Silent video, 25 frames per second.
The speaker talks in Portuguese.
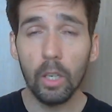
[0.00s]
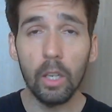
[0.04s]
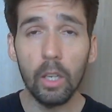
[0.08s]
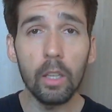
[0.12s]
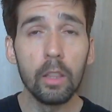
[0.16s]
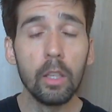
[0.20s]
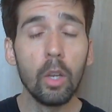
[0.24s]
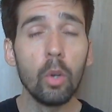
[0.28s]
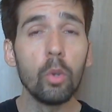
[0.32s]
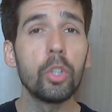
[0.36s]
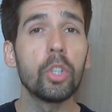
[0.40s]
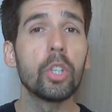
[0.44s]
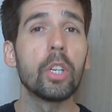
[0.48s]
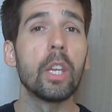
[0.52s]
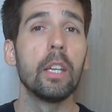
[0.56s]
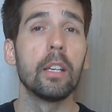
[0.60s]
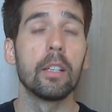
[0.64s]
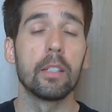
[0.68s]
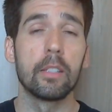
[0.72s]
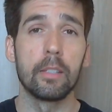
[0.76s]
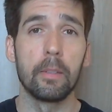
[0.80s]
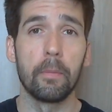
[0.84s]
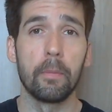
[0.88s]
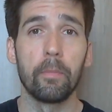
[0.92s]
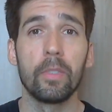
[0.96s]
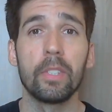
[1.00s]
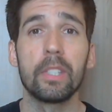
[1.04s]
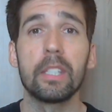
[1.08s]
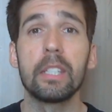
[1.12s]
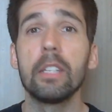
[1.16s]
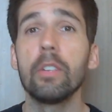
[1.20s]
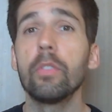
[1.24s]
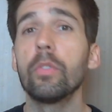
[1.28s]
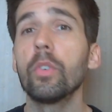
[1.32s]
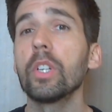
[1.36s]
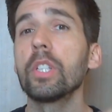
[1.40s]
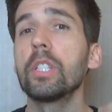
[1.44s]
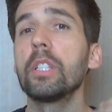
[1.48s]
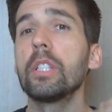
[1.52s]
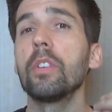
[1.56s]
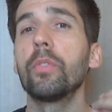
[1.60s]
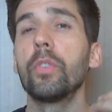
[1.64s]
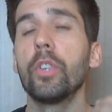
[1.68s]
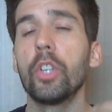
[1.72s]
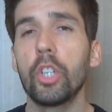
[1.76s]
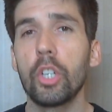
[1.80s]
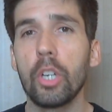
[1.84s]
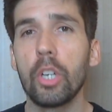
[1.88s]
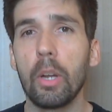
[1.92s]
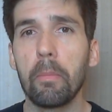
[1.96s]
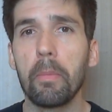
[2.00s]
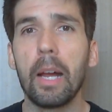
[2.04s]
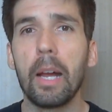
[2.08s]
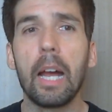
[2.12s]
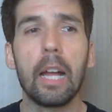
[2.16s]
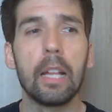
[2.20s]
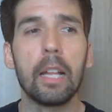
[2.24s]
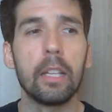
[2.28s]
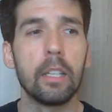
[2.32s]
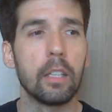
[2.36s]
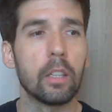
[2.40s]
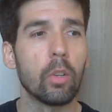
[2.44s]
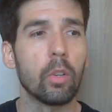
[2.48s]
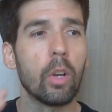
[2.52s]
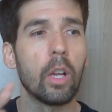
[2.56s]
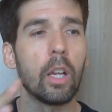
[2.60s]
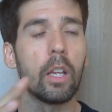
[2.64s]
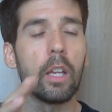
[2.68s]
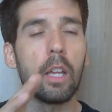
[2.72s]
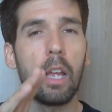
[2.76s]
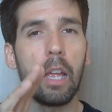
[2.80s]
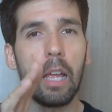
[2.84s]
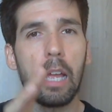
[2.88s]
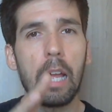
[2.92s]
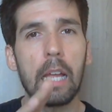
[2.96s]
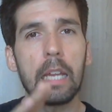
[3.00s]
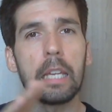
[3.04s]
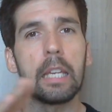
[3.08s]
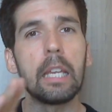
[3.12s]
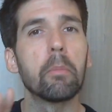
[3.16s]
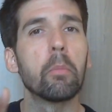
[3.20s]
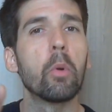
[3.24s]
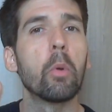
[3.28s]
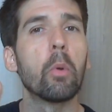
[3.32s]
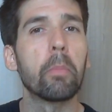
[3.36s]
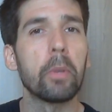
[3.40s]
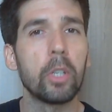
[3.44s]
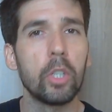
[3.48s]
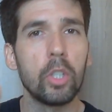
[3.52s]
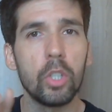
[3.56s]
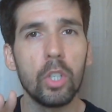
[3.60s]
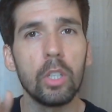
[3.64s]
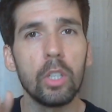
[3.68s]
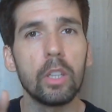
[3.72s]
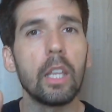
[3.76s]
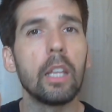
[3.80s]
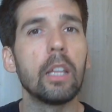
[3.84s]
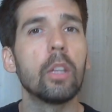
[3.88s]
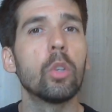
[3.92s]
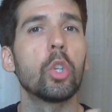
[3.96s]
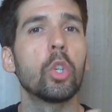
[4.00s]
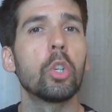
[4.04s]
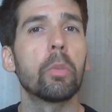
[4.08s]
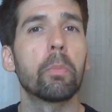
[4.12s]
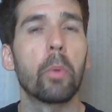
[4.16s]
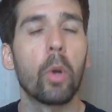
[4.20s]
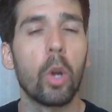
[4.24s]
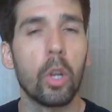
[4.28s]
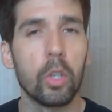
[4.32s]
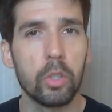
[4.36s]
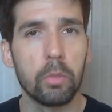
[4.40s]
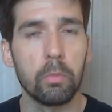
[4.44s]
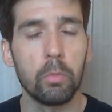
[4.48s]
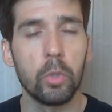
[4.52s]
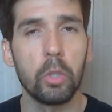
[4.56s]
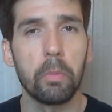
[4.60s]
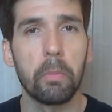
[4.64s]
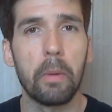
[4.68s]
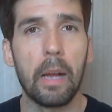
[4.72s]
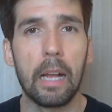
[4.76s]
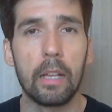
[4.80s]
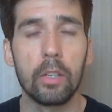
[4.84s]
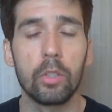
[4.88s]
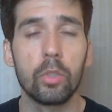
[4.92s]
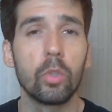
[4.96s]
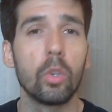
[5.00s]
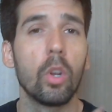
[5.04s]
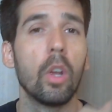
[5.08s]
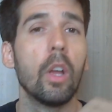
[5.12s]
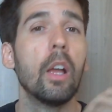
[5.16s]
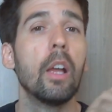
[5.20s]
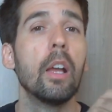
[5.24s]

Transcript: não esqueça, se você foi chamado, então aqui é bom para a gente entender os próximos passos.